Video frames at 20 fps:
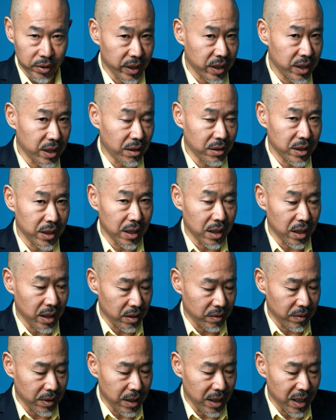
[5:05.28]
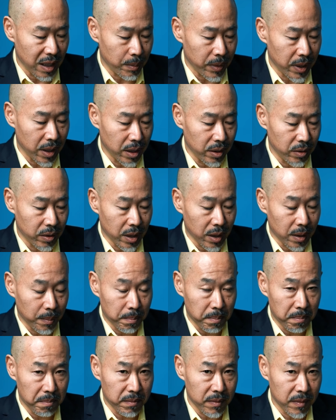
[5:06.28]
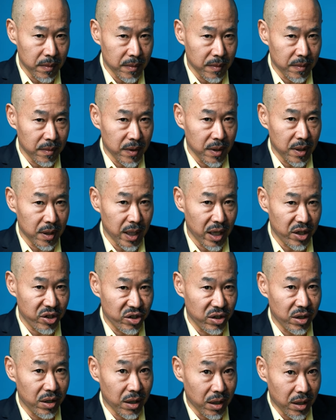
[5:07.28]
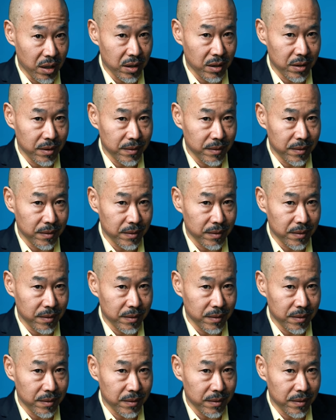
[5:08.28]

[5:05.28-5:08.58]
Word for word: 给小心了，因为它两边有点太棱了嘛。